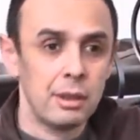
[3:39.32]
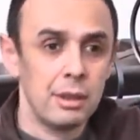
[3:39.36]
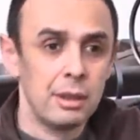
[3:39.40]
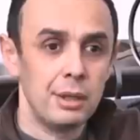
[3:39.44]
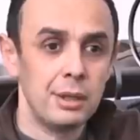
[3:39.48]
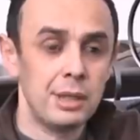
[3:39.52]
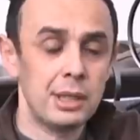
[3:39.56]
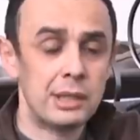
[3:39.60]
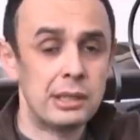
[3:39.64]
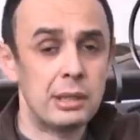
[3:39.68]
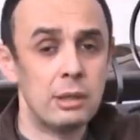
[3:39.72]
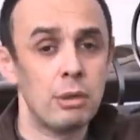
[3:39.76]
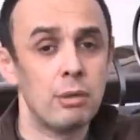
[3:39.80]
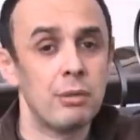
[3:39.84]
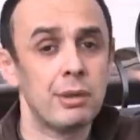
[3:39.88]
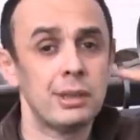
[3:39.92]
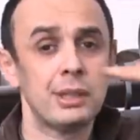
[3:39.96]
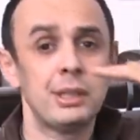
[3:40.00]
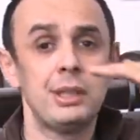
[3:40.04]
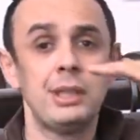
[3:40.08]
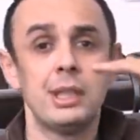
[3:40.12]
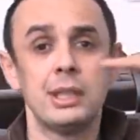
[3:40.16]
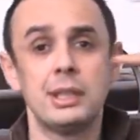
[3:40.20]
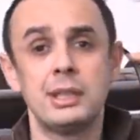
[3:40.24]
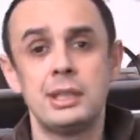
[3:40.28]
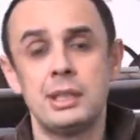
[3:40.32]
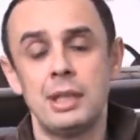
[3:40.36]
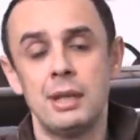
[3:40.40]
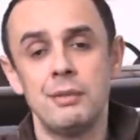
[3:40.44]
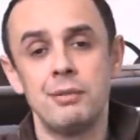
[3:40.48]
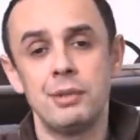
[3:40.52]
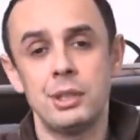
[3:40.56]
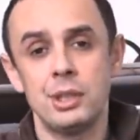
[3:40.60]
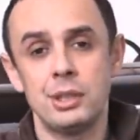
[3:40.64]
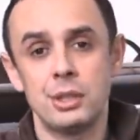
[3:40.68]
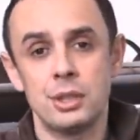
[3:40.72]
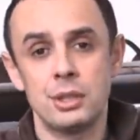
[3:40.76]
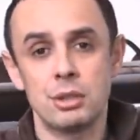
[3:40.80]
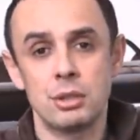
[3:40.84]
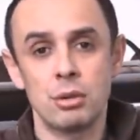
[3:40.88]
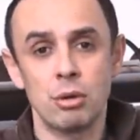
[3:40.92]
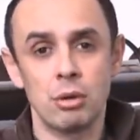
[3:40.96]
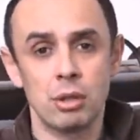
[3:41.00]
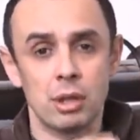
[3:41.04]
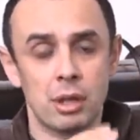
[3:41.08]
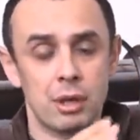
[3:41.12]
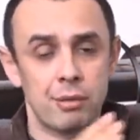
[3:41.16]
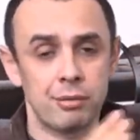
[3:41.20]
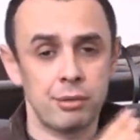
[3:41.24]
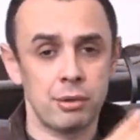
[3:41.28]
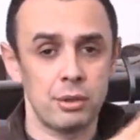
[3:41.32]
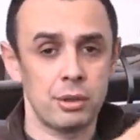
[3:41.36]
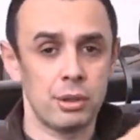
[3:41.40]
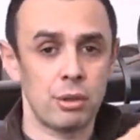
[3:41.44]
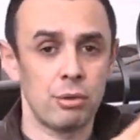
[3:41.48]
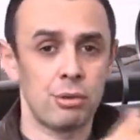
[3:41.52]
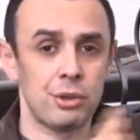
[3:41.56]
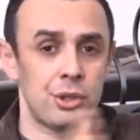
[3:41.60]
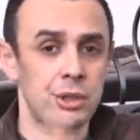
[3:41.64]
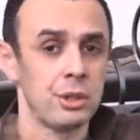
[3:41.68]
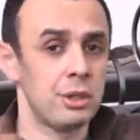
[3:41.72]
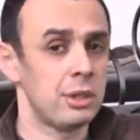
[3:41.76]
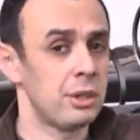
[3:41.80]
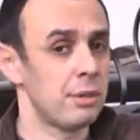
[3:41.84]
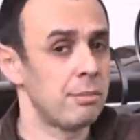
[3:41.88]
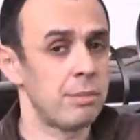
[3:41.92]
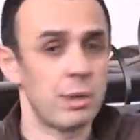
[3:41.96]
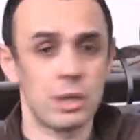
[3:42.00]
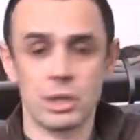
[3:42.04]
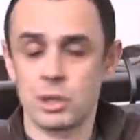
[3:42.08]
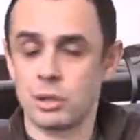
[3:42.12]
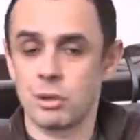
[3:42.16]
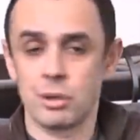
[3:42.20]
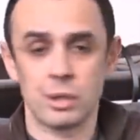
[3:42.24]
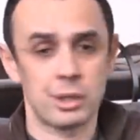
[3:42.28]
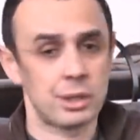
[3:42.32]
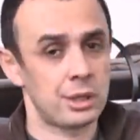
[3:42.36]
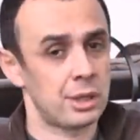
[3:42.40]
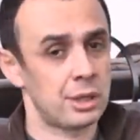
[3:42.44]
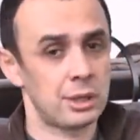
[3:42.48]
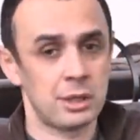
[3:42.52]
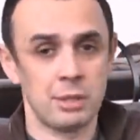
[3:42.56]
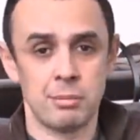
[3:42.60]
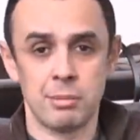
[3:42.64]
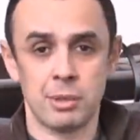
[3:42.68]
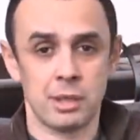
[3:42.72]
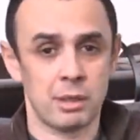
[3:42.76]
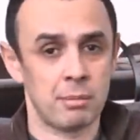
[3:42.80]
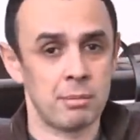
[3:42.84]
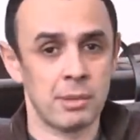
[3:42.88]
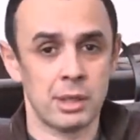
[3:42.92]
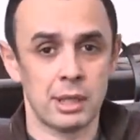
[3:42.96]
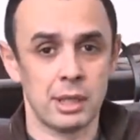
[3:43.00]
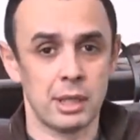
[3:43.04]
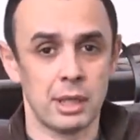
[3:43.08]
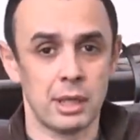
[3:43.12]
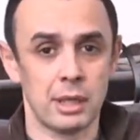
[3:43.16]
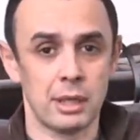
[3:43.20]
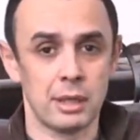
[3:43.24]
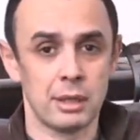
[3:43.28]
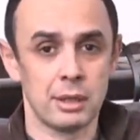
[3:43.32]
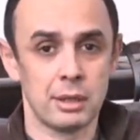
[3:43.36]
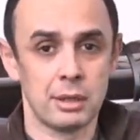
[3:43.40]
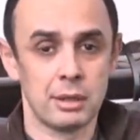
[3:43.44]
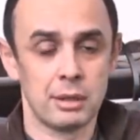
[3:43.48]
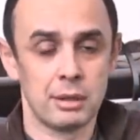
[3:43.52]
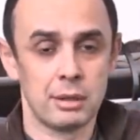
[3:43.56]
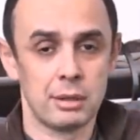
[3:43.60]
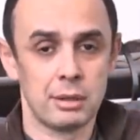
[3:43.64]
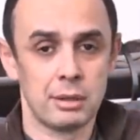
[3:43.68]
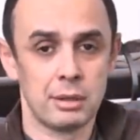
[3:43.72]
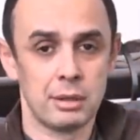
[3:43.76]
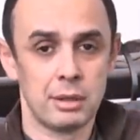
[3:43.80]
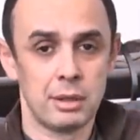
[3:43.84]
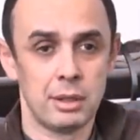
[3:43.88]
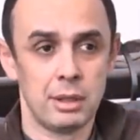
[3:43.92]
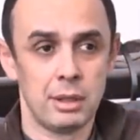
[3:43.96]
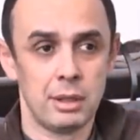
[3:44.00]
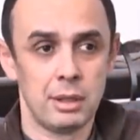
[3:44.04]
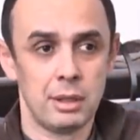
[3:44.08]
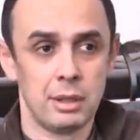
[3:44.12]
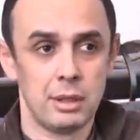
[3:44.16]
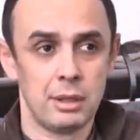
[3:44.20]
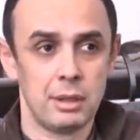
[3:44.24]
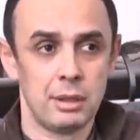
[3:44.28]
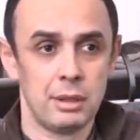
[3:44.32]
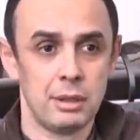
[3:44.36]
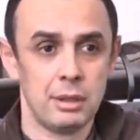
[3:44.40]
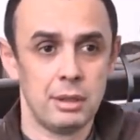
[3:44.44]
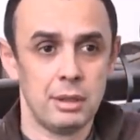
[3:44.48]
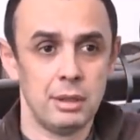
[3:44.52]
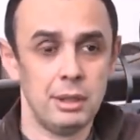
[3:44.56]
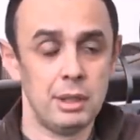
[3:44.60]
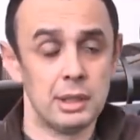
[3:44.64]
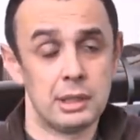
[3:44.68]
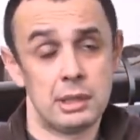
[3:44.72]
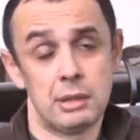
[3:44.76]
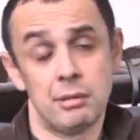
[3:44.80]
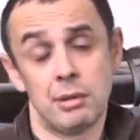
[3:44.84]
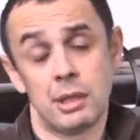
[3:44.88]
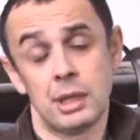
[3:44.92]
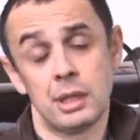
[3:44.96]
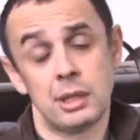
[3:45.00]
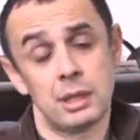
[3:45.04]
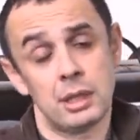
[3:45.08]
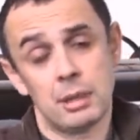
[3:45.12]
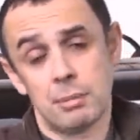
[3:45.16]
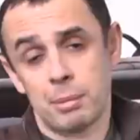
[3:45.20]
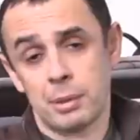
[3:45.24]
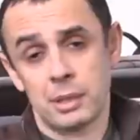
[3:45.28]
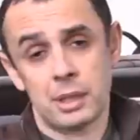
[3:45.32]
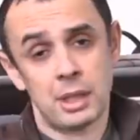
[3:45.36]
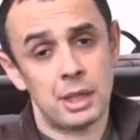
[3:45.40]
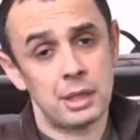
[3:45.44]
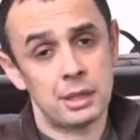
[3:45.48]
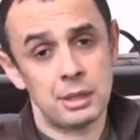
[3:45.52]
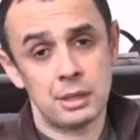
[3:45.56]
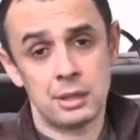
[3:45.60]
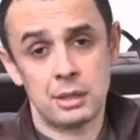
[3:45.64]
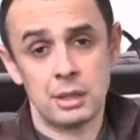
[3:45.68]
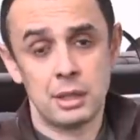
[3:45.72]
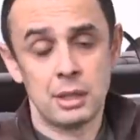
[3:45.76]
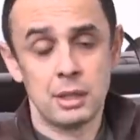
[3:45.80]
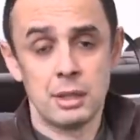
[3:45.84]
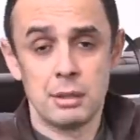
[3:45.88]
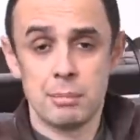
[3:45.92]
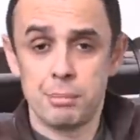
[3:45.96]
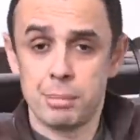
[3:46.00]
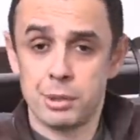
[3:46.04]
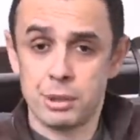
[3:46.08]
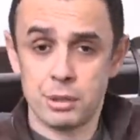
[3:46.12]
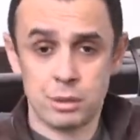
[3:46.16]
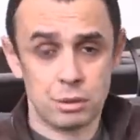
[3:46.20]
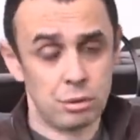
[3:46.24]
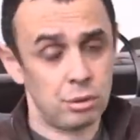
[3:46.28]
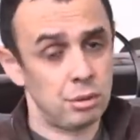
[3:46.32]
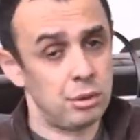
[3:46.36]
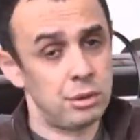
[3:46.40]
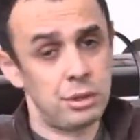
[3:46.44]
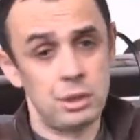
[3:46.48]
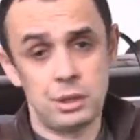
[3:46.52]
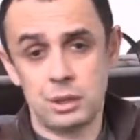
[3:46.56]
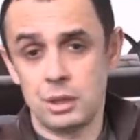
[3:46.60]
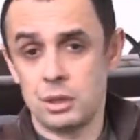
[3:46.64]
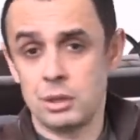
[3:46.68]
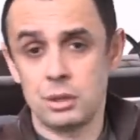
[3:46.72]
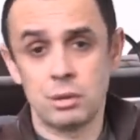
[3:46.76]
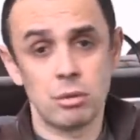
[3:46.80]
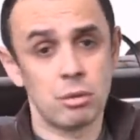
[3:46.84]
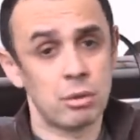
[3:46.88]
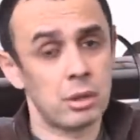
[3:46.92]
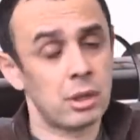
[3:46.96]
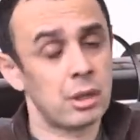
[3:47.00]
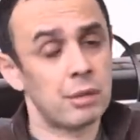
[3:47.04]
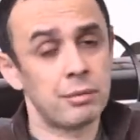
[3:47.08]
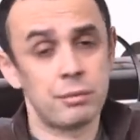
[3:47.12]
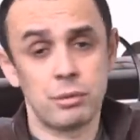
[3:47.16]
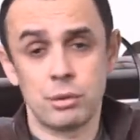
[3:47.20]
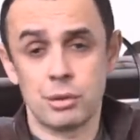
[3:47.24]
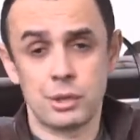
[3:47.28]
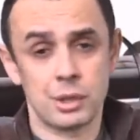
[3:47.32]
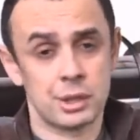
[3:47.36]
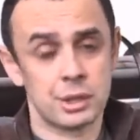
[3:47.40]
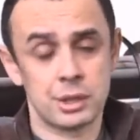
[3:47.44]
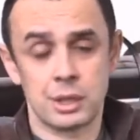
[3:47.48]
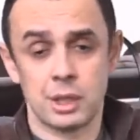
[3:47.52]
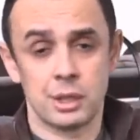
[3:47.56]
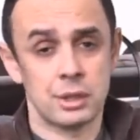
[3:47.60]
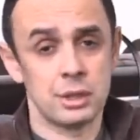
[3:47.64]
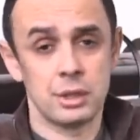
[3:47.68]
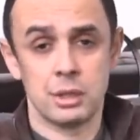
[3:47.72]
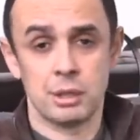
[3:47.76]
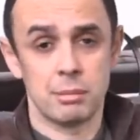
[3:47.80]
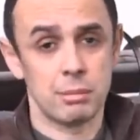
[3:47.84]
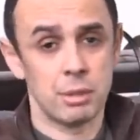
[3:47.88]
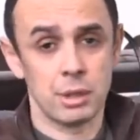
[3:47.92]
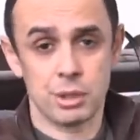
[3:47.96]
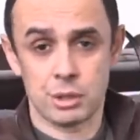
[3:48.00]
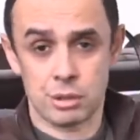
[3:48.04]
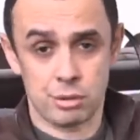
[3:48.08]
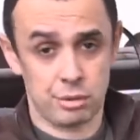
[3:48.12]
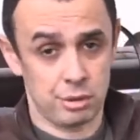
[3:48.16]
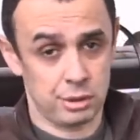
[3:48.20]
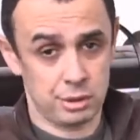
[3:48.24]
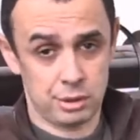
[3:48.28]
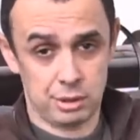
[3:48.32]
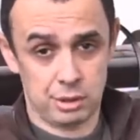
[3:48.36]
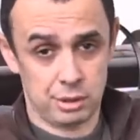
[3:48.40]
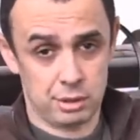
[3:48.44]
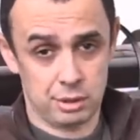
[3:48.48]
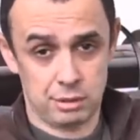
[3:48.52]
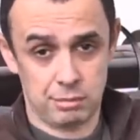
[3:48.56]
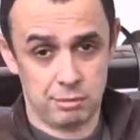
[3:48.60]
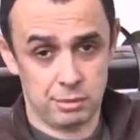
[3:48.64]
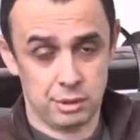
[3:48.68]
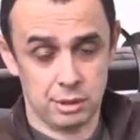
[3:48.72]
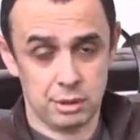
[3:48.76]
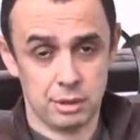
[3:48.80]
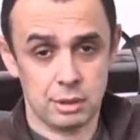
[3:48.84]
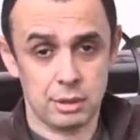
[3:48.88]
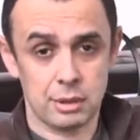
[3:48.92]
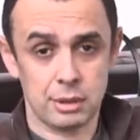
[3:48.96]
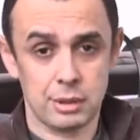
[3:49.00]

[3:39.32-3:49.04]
Если у вас есть 7 тысяч долларов, то это очень небольшой ассортимент моделей. Если вы хотите потратить 500 тысяч долларов, тоже, кстати, небольшой ассортимент.